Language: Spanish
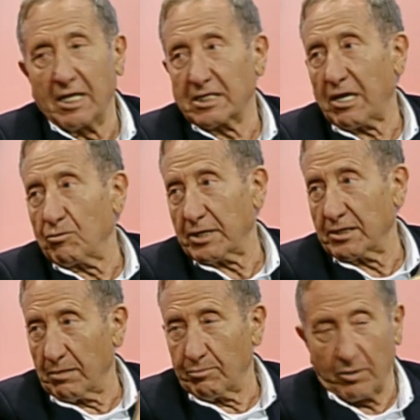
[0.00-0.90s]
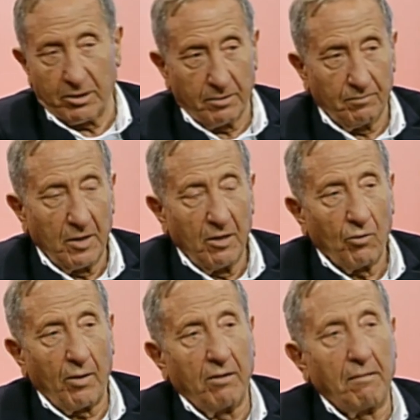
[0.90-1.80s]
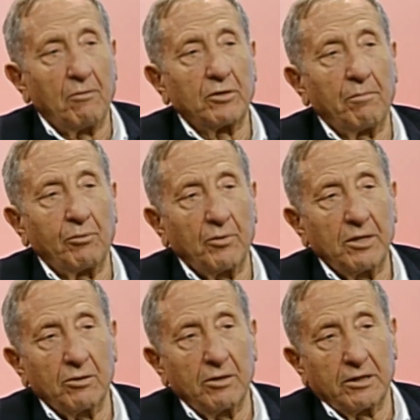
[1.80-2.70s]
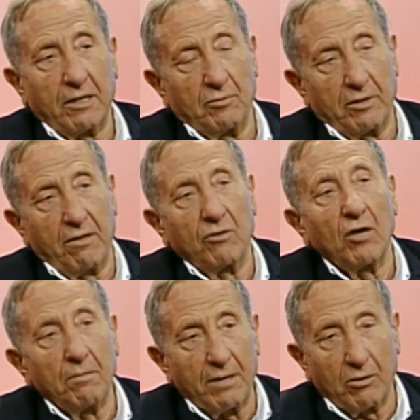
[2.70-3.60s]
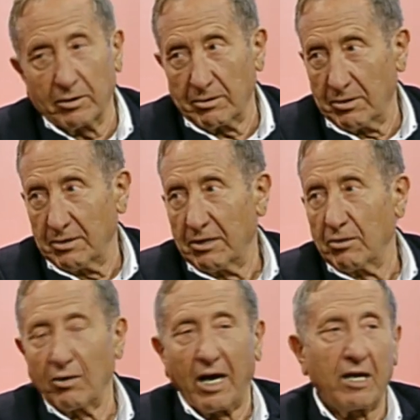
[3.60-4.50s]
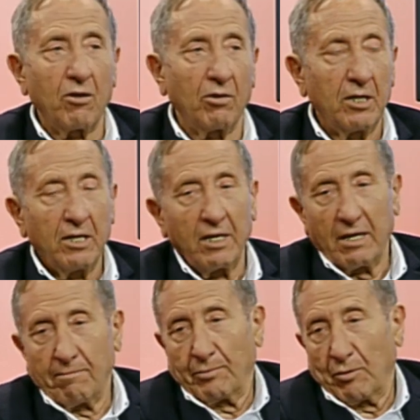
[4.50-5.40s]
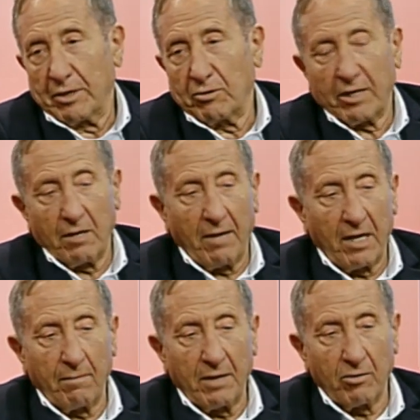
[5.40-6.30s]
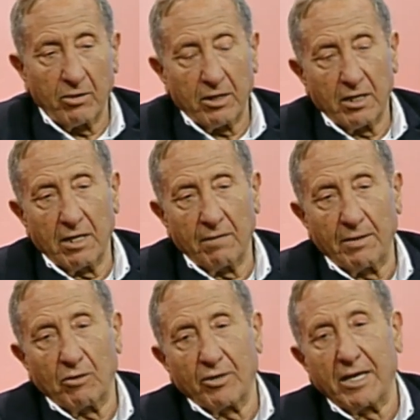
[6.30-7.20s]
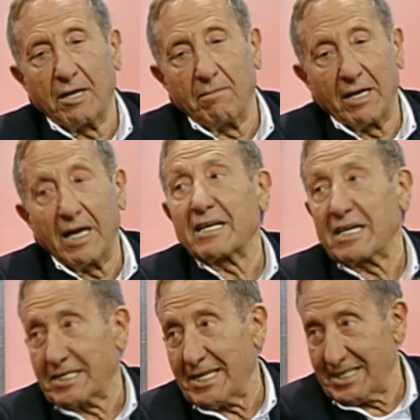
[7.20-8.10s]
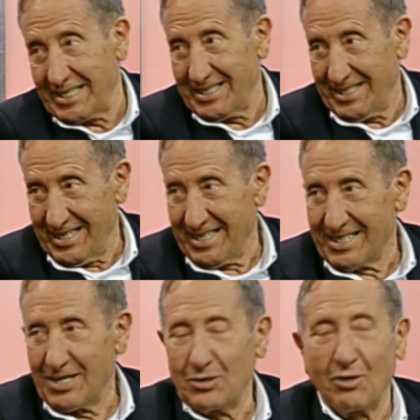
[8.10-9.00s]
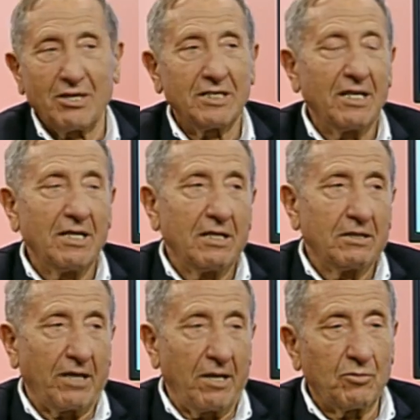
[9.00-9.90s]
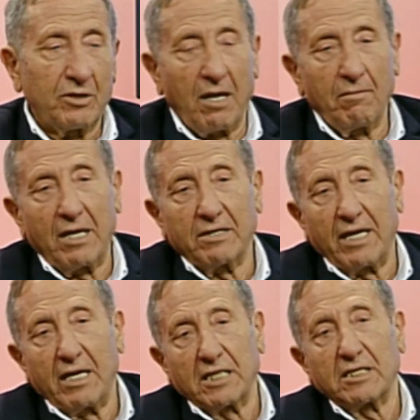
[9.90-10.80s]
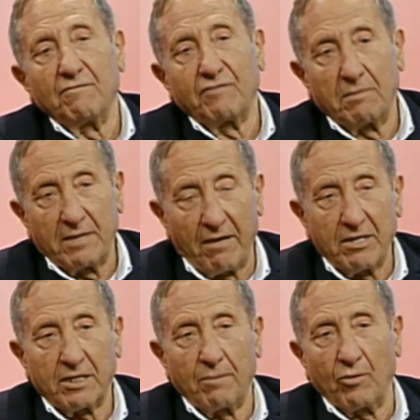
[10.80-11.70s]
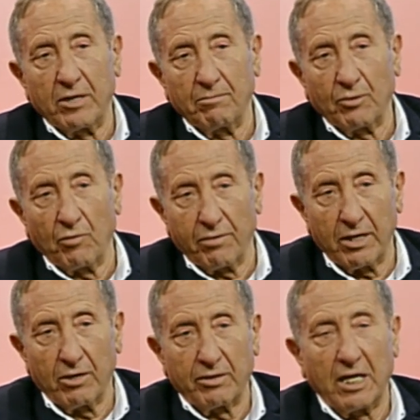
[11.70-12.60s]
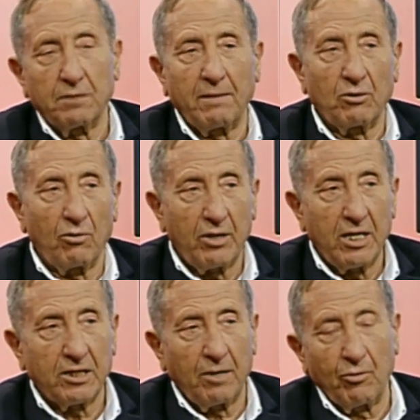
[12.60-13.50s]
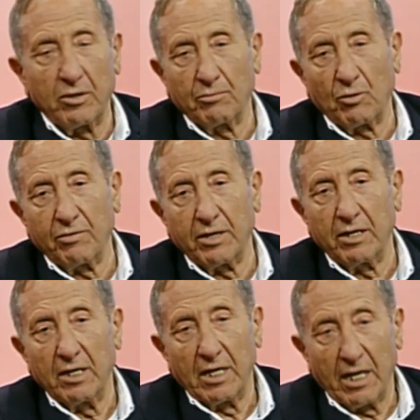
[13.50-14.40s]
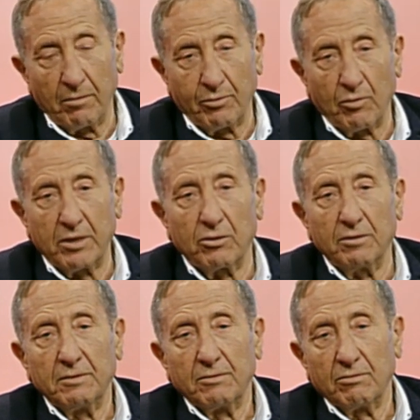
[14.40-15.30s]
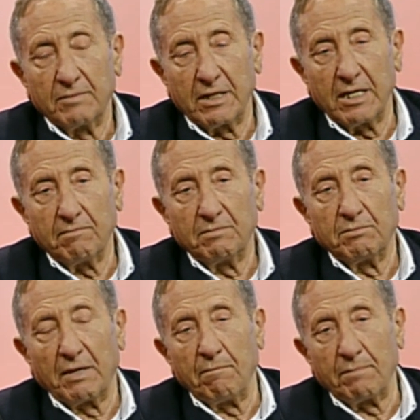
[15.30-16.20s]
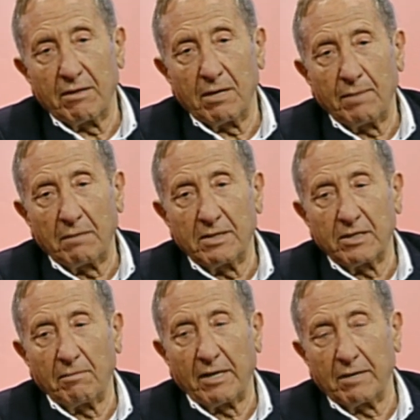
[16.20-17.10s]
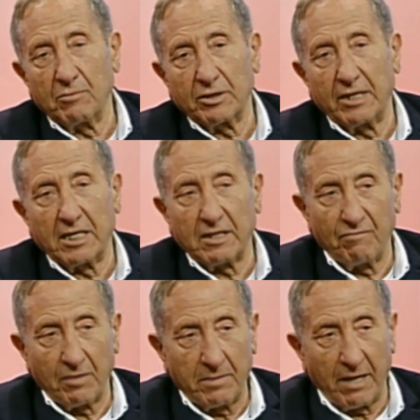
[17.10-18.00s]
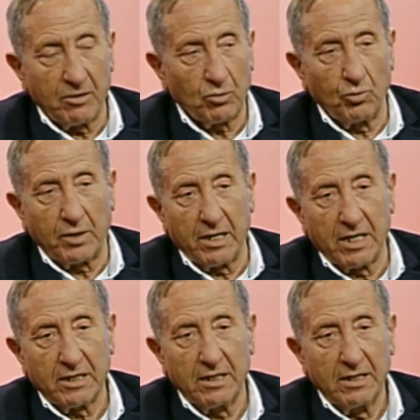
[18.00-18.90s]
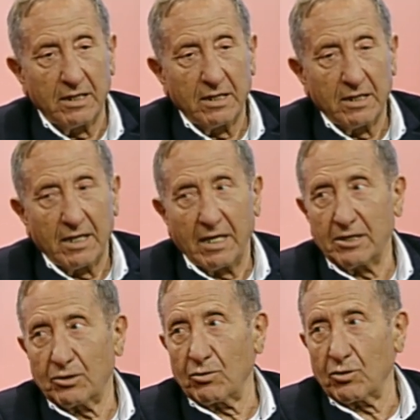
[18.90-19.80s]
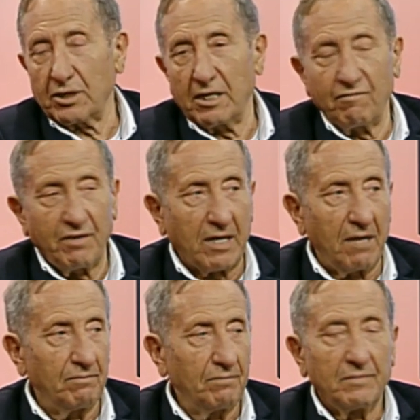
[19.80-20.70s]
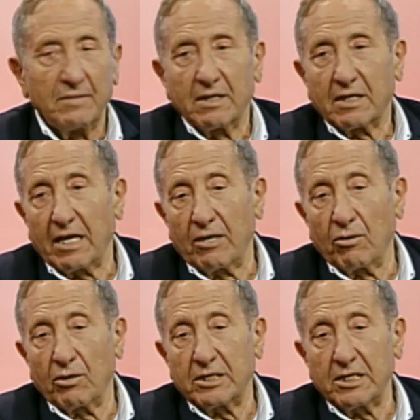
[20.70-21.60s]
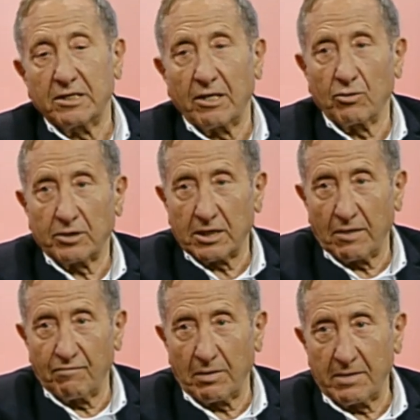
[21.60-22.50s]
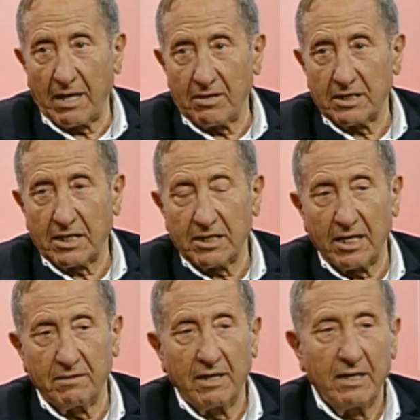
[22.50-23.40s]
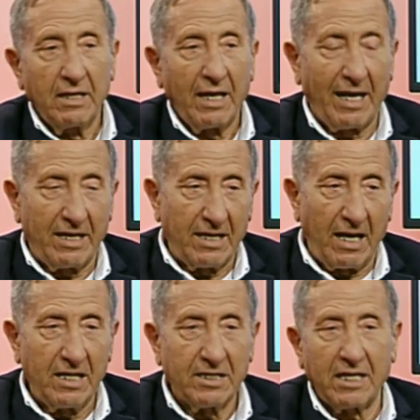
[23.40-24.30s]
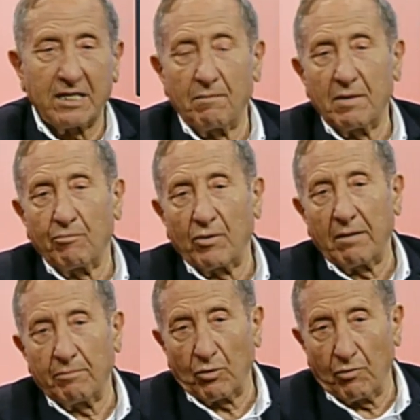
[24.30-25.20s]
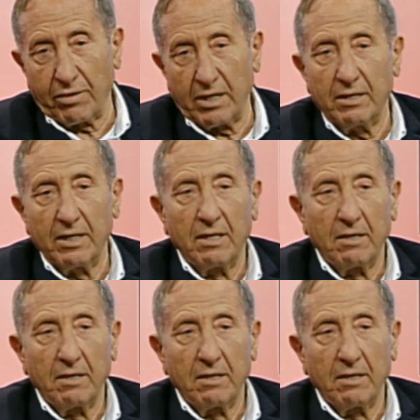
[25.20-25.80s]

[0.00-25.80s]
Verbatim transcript: y las causas del prurito. Cuando hablamos de prurito estamos diciendo el picor. O aquello, prurito equivale a picor y picor equivale a rascarse. Y entonces tenemos que hablar de las enfermedades que pueden producir o de las patologías que pueden producir el prurito y eh, principalmente hablaremos de las enfermedades cutáneas. Esto no significa que no existan otras enfermedades que sean generales que también puedan producir